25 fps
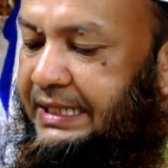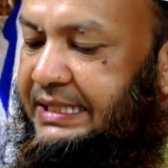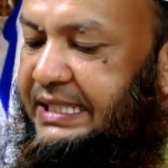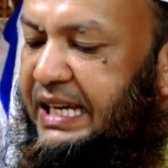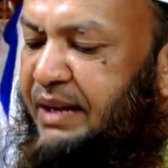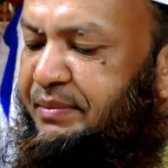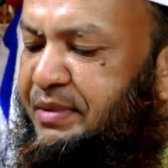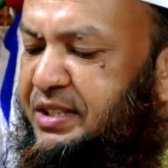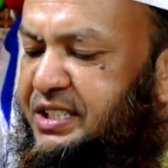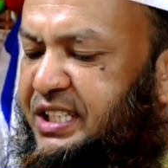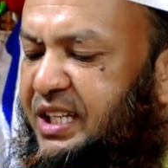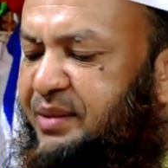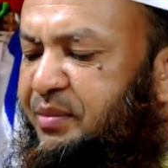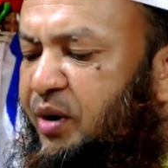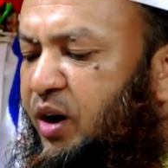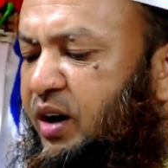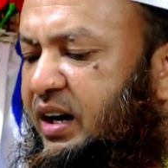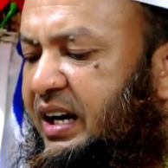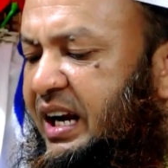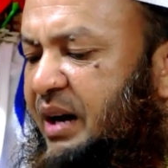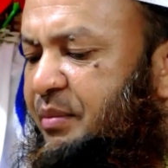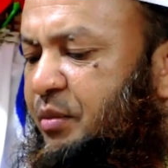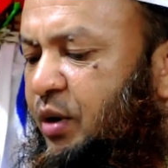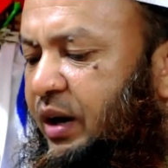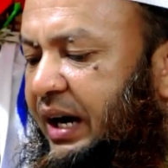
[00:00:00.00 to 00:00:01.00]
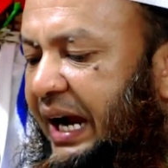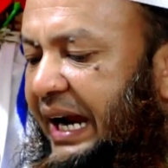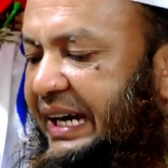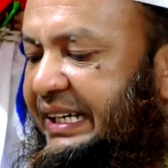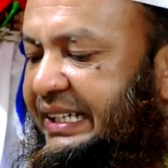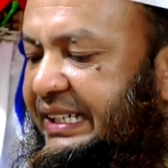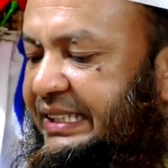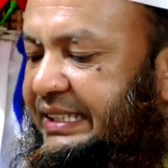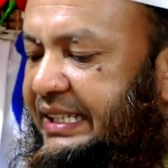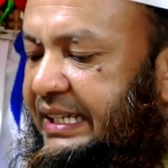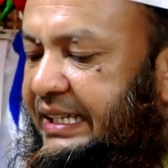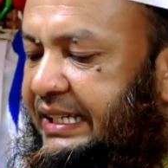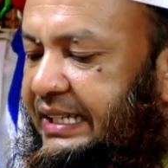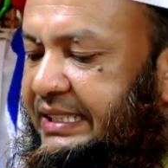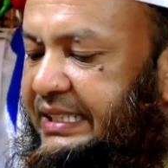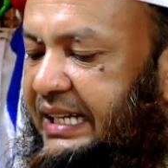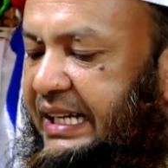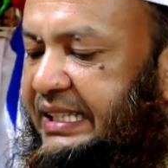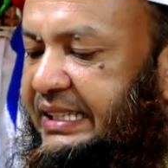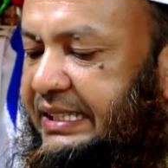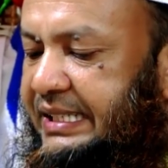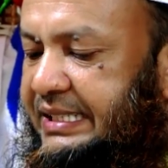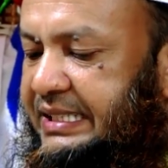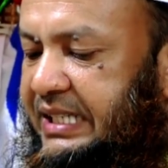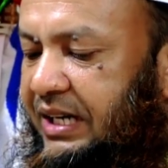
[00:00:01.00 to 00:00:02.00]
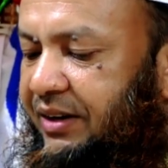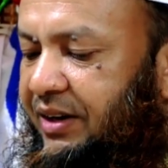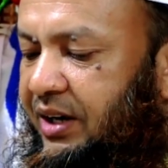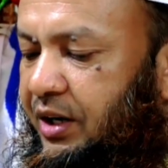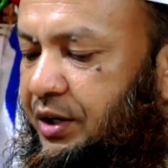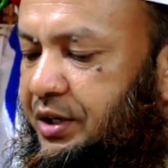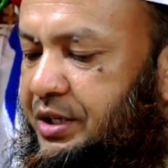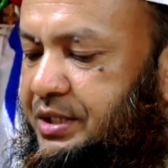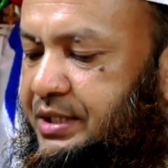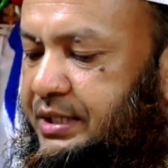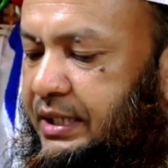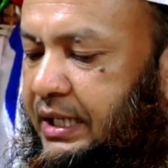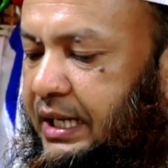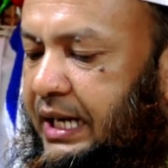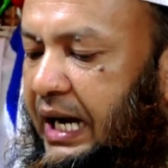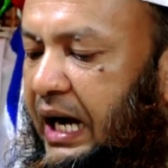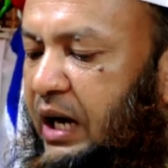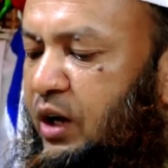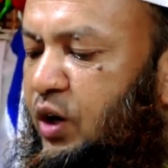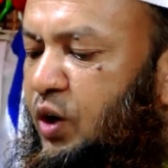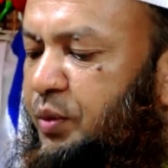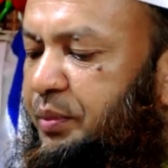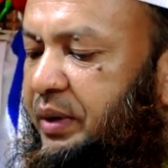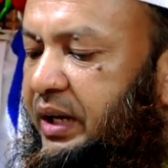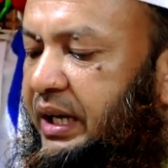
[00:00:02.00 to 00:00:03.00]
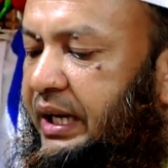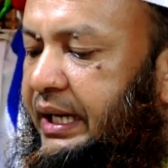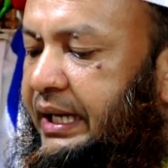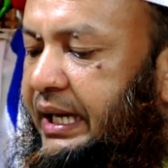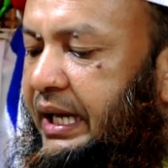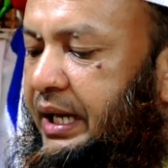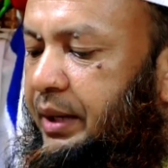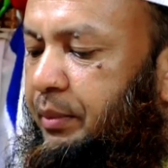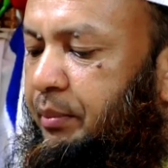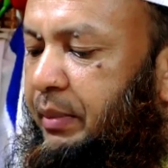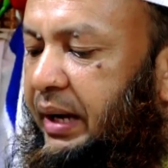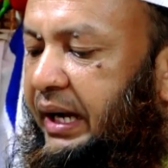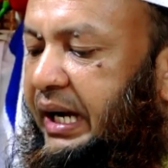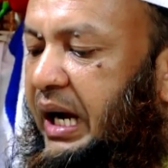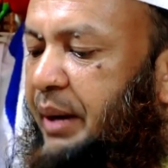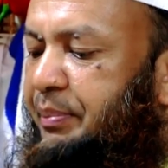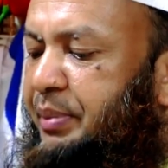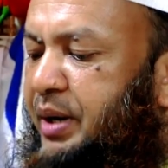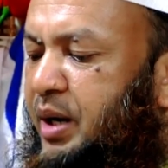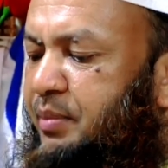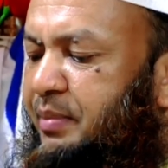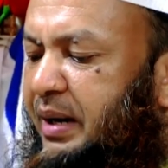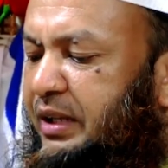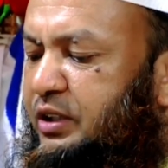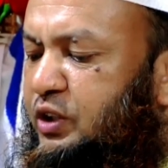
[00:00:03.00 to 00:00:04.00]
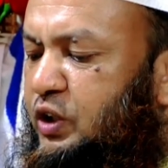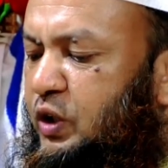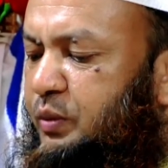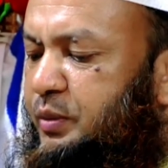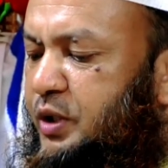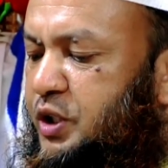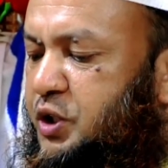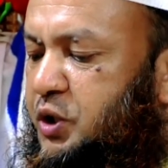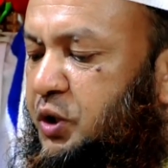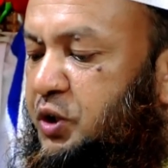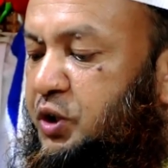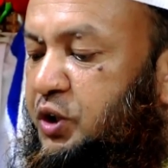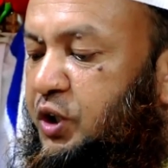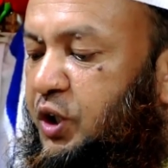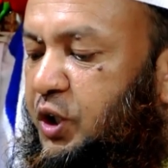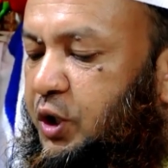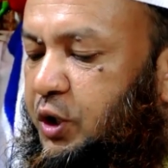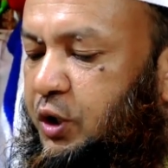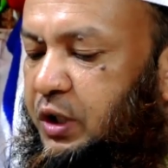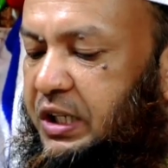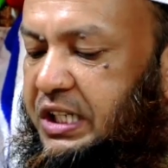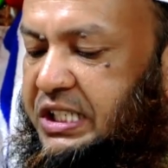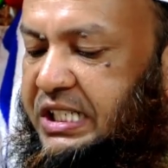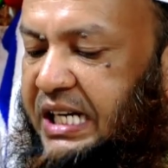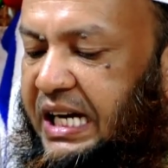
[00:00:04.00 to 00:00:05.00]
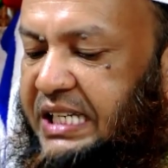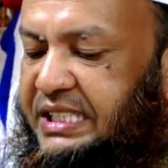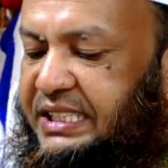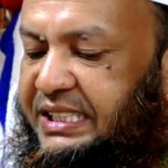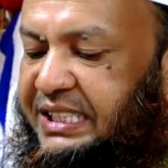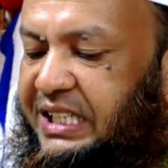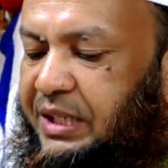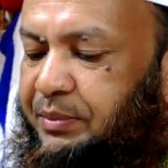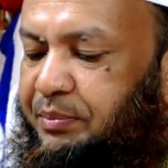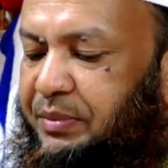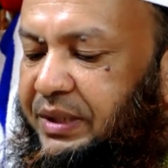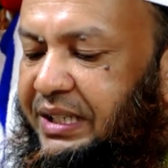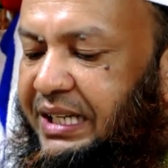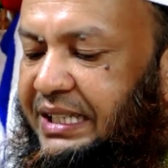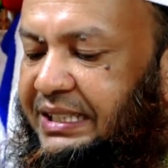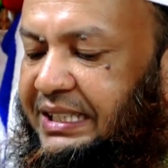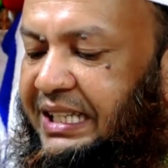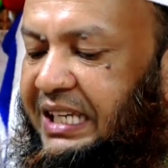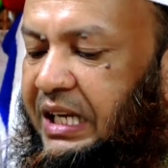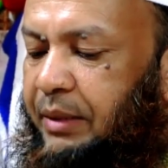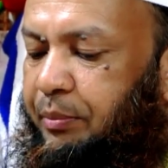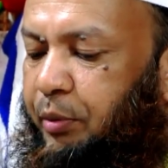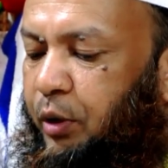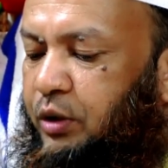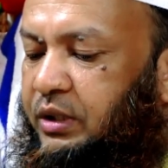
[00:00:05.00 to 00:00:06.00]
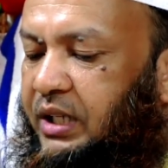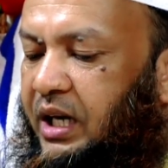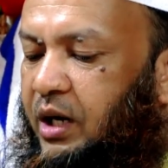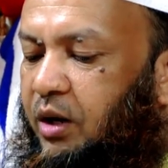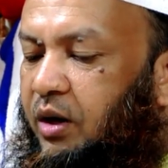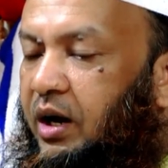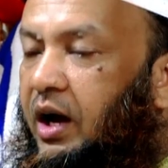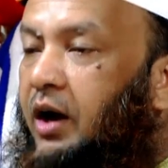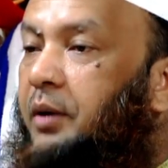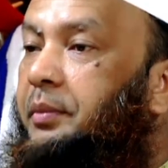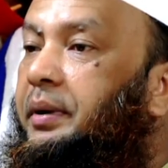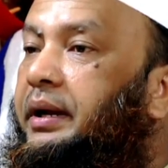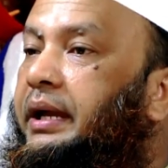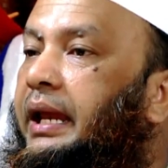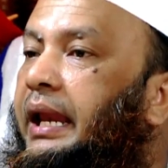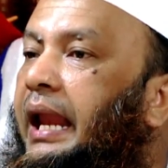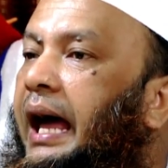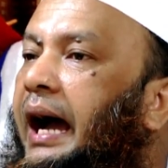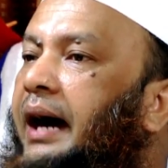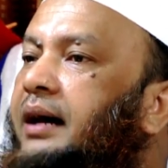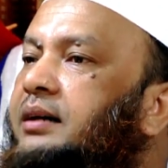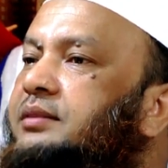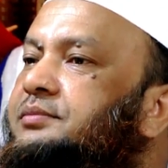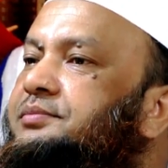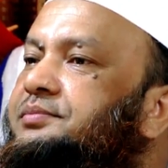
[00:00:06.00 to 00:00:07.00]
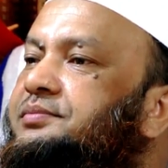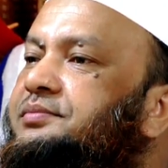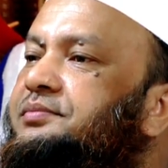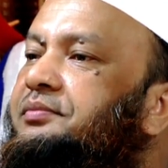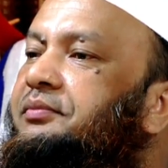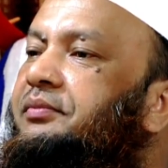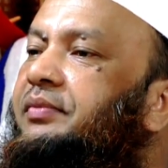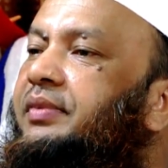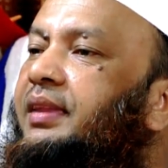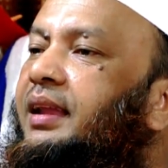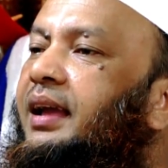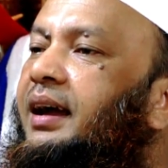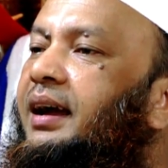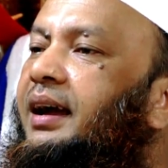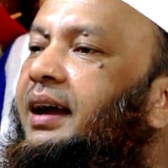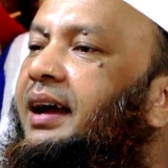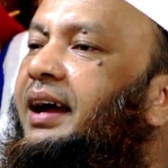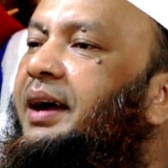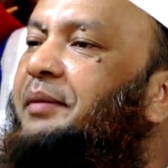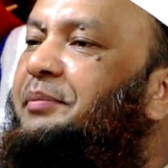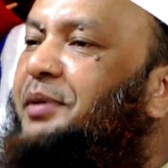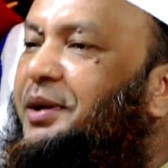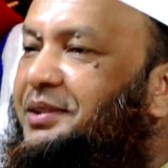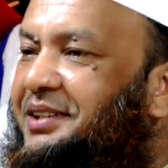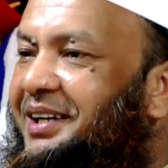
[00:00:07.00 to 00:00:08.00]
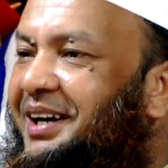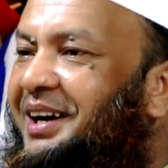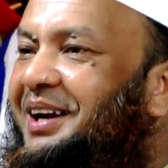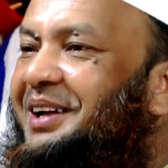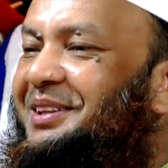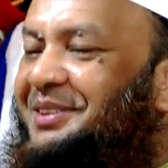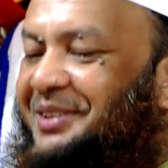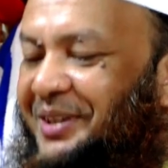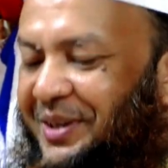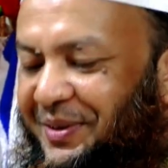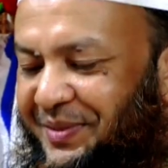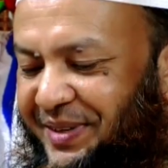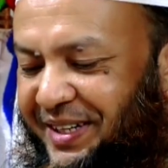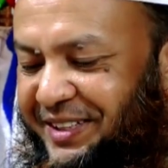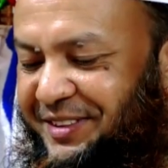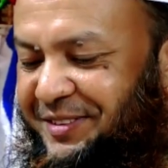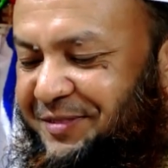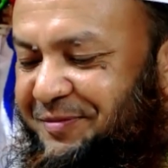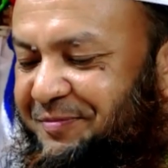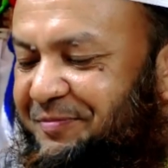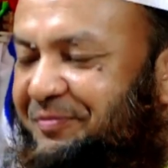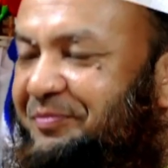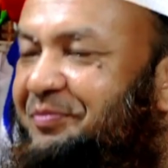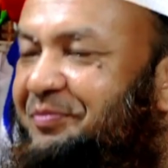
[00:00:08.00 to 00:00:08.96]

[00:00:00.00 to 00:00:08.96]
ইসলামী জীবন নামক আইডি থেকে জানতে চাওয়া হয়েছে কালো মেয়েকে মেকআপের মাধ্যমে সুন্দর করে সাজিয়ে বিয়ে দিলে প্রতারণা হবে কিনা প্রতারণা তো হবেই